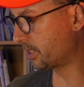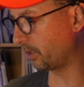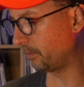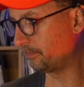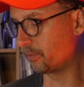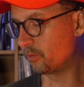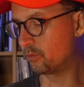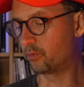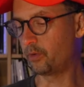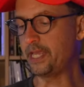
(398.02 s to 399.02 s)
すよ
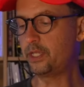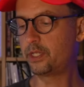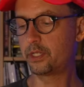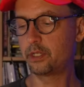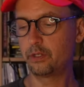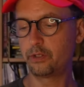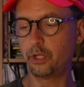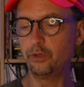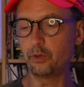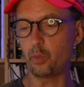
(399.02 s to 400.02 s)
Race
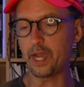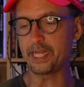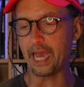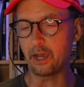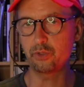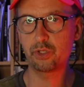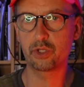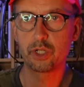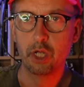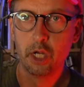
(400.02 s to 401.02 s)
to the White
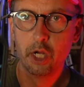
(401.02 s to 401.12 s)
House